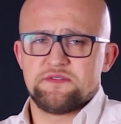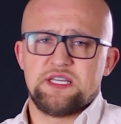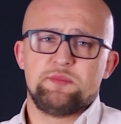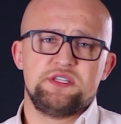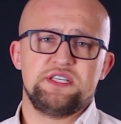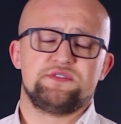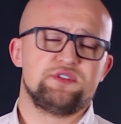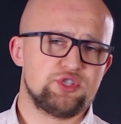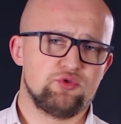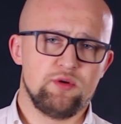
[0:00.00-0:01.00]
во
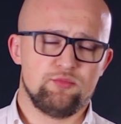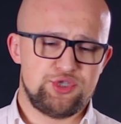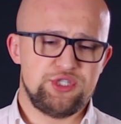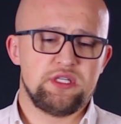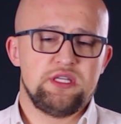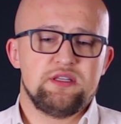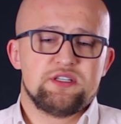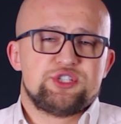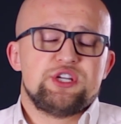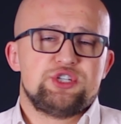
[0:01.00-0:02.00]
взаимодействии с женой мужчина,
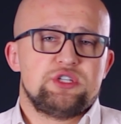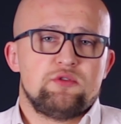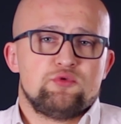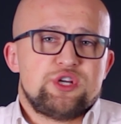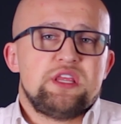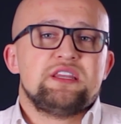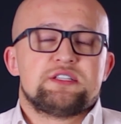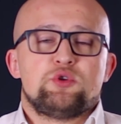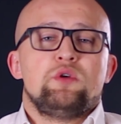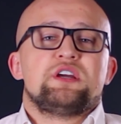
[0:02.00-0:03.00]
женщины уже не
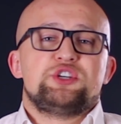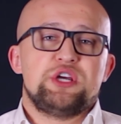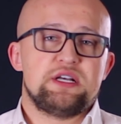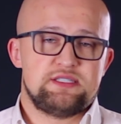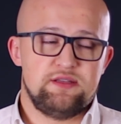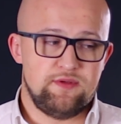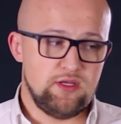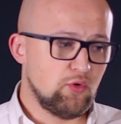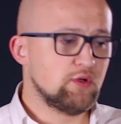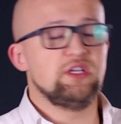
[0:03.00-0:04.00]
настолько счастлив.
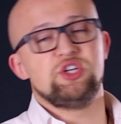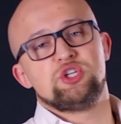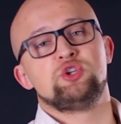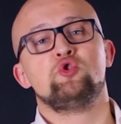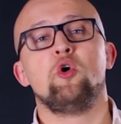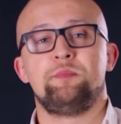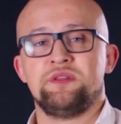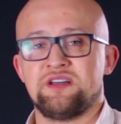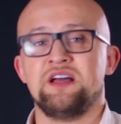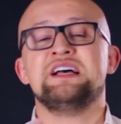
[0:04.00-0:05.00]
И он ищет
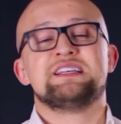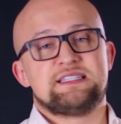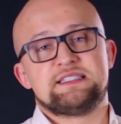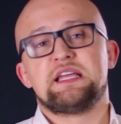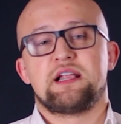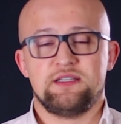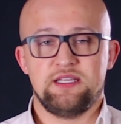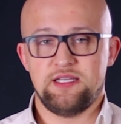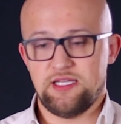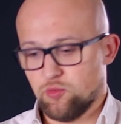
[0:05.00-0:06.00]
допинг со
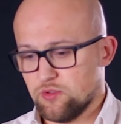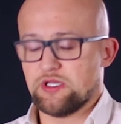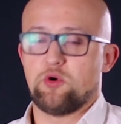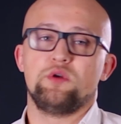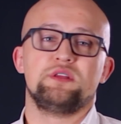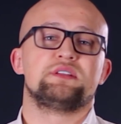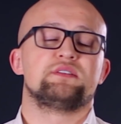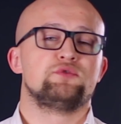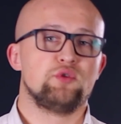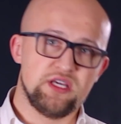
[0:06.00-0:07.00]
стороны, и он находит
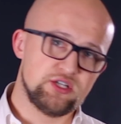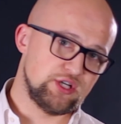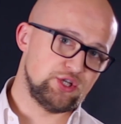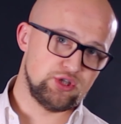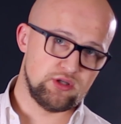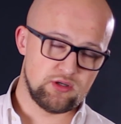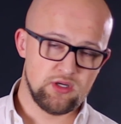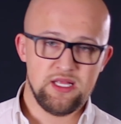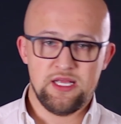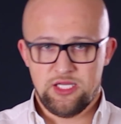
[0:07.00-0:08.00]
это в других женщинах.
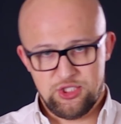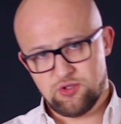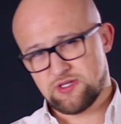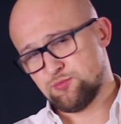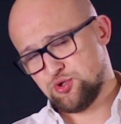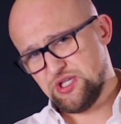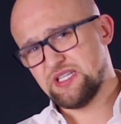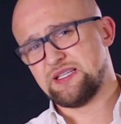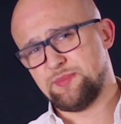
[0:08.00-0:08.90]
Еще раз, мужчина,